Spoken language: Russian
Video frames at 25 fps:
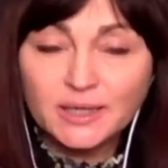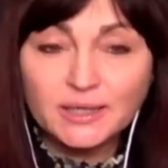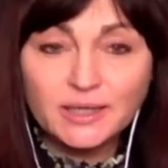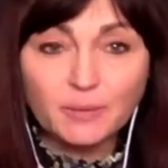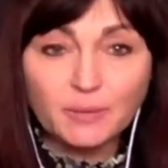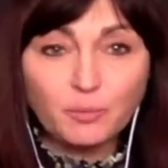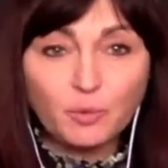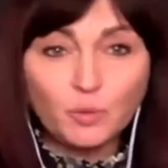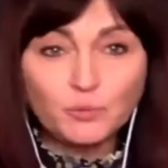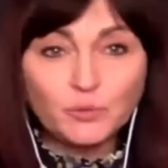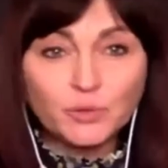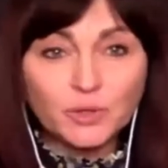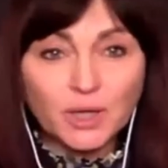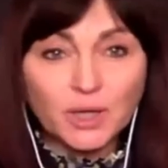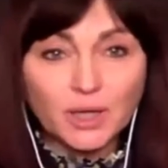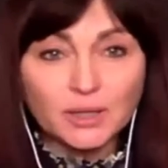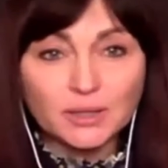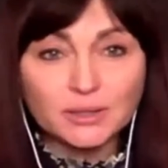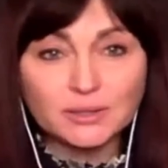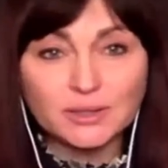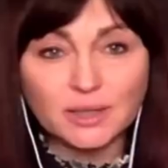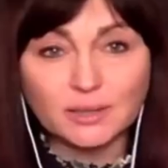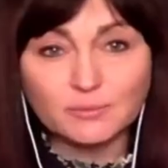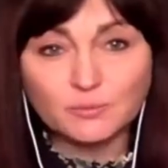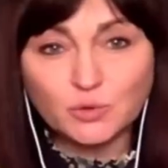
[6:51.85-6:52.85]
Я помню,
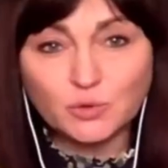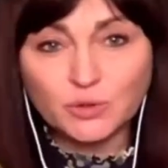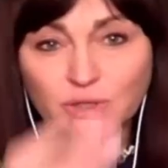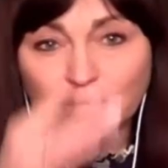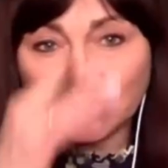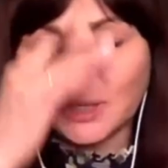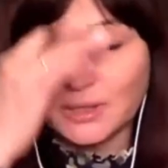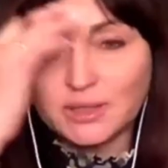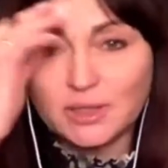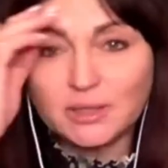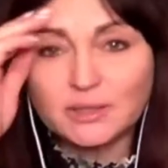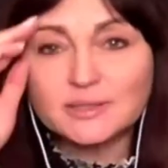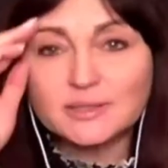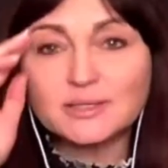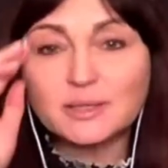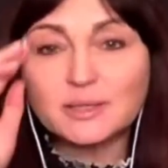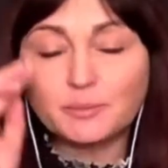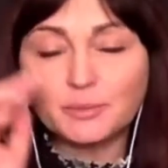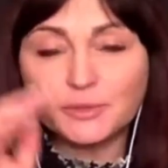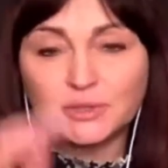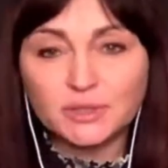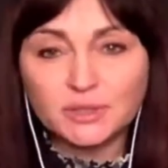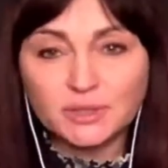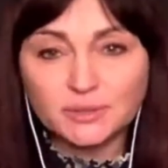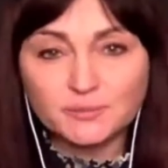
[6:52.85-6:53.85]
как на многих каналах
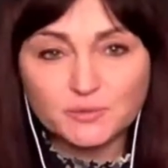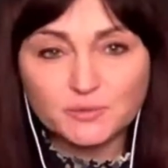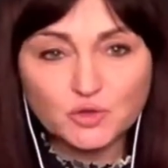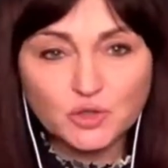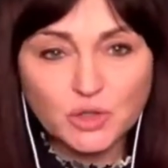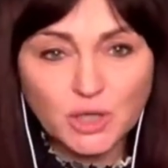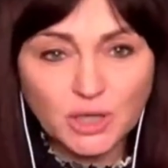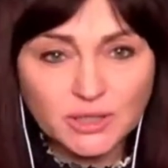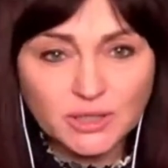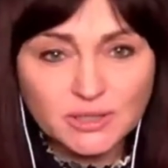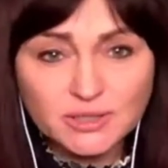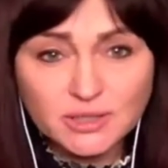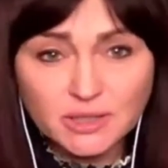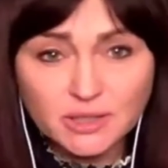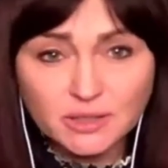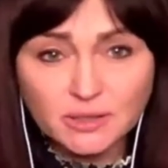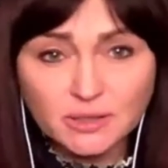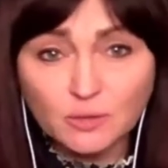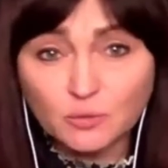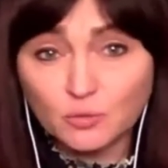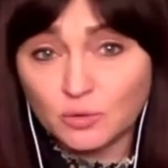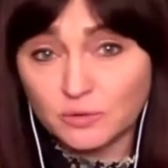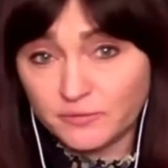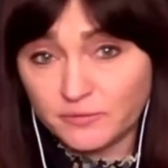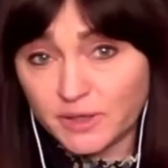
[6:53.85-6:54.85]
западных обсуждали, за
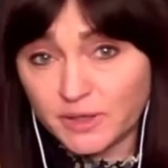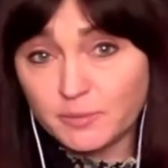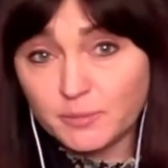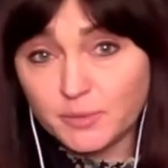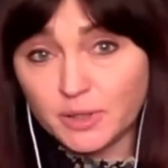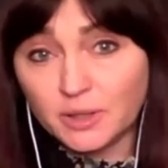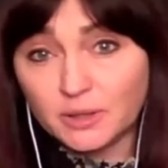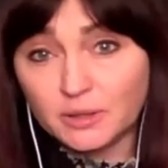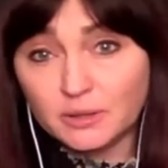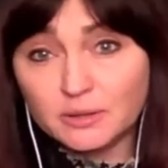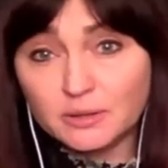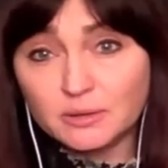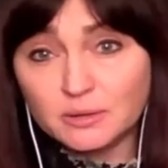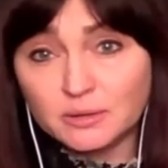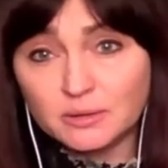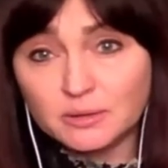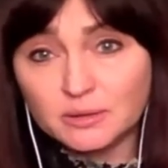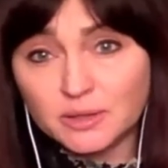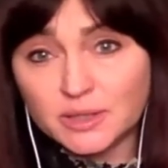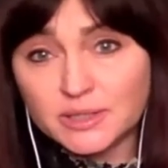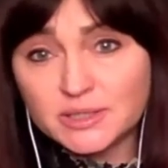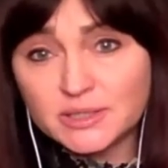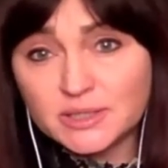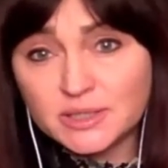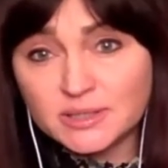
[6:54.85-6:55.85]
какое время
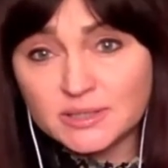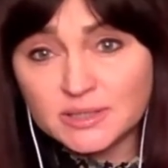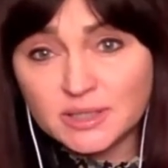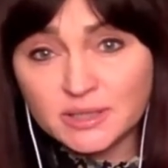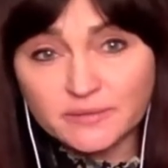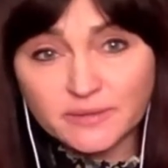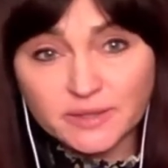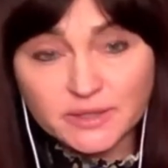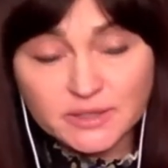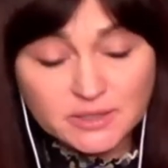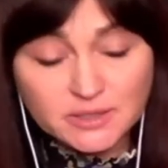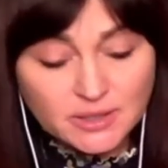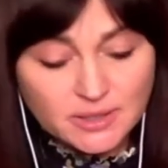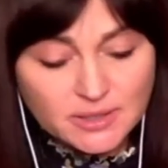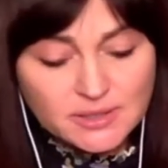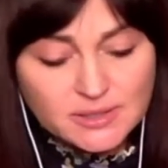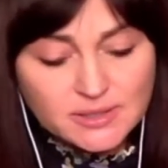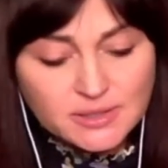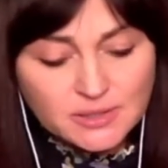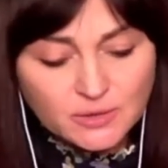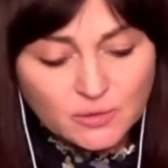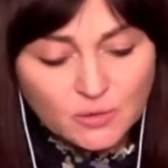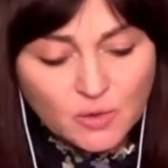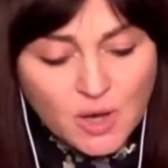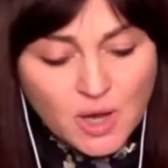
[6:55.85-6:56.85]
э, Россия захватит
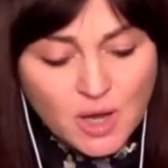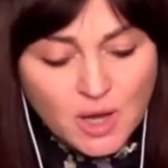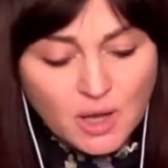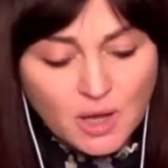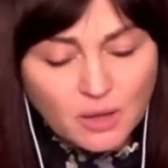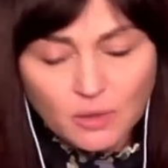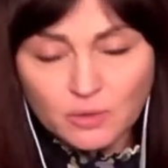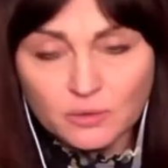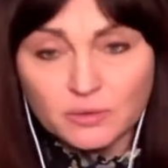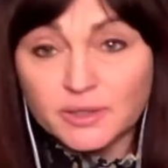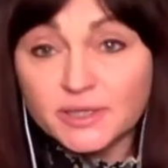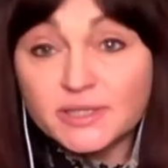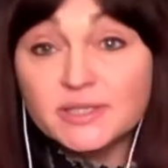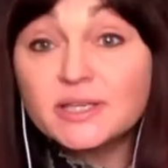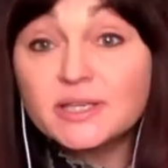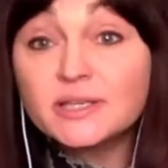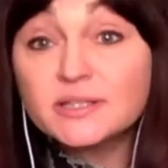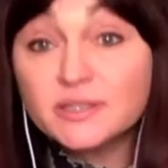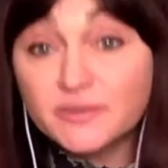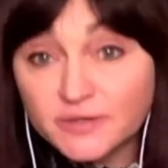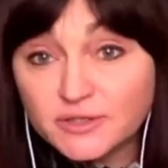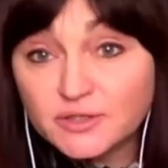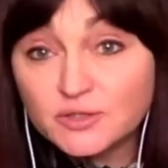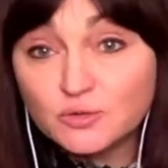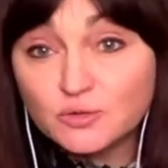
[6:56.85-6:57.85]
Россию, э, Россия
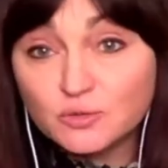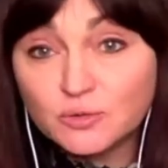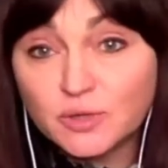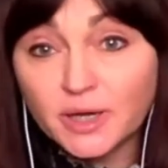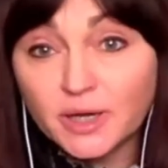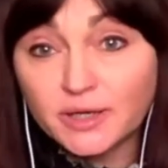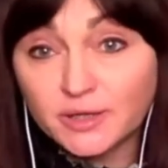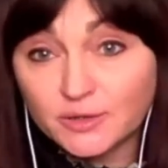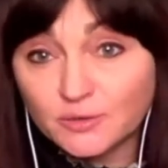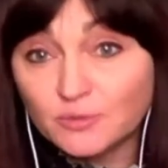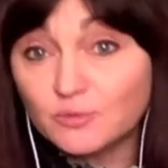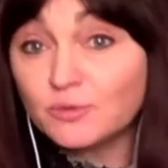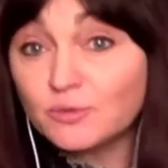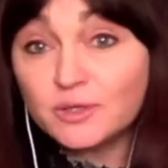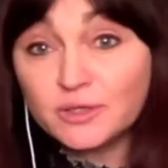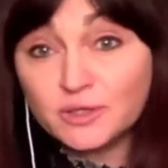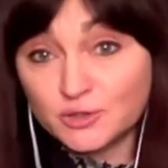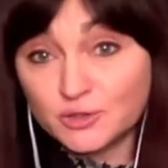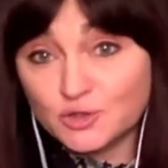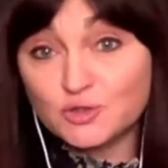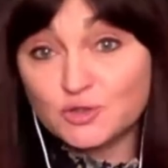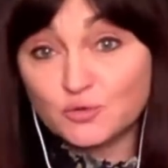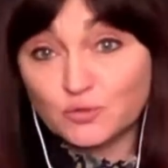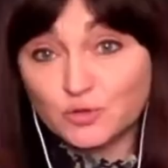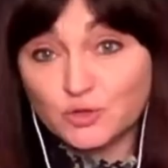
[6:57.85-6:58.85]
захватит Украину,
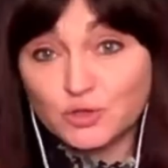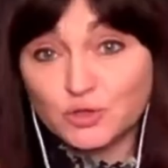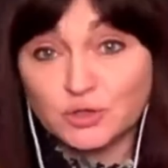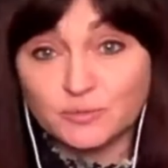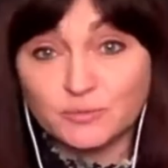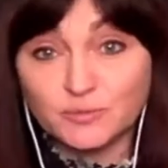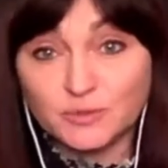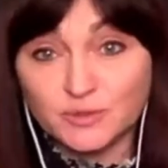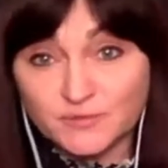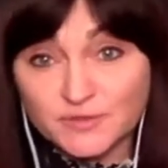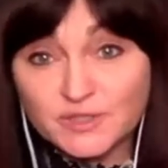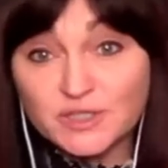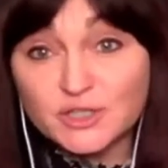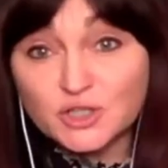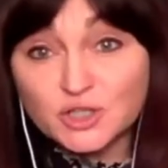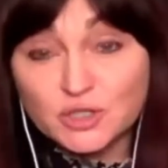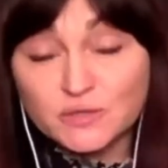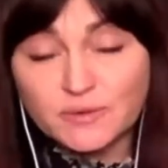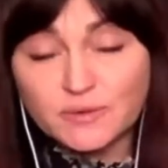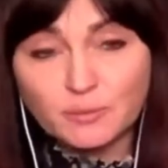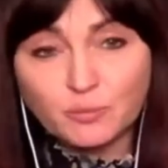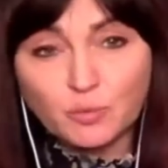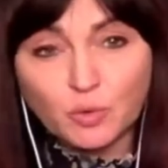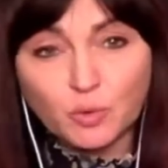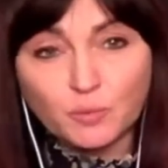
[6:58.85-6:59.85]
это же очень мы все
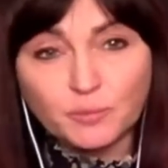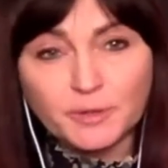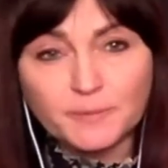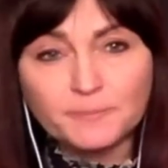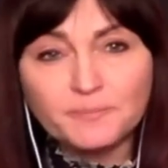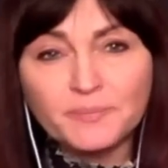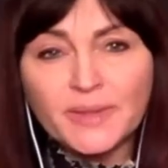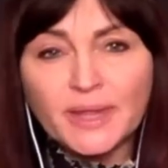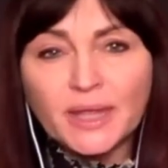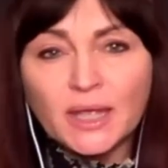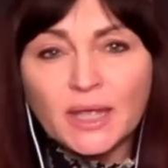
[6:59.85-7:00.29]
живо помним.